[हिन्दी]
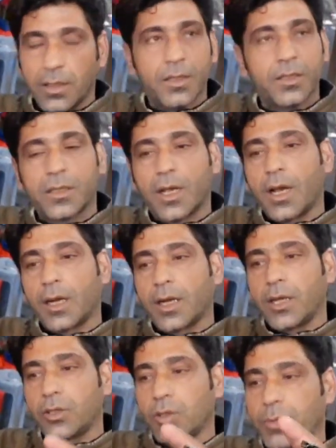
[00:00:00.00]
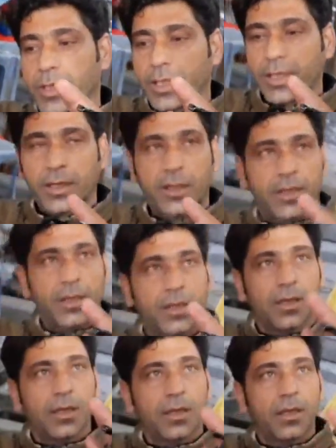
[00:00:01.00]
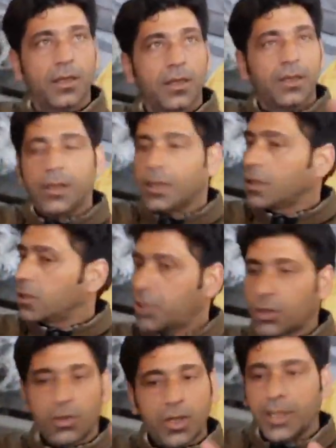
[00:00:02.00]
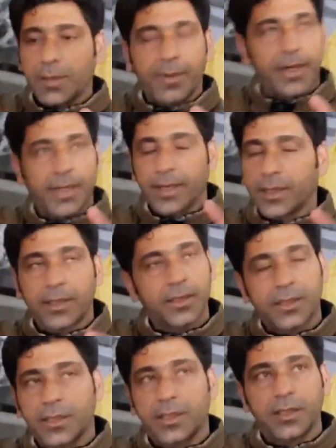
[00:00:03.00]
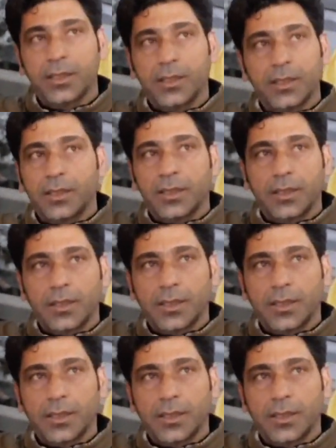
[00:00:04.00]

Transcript: आइटम मतलब मिल जाएगा मतलब दूसरी जगह जाने की जरूरत भी नहीं पड़ती इस मार्केट से बाहर निकलने के बाद जी जी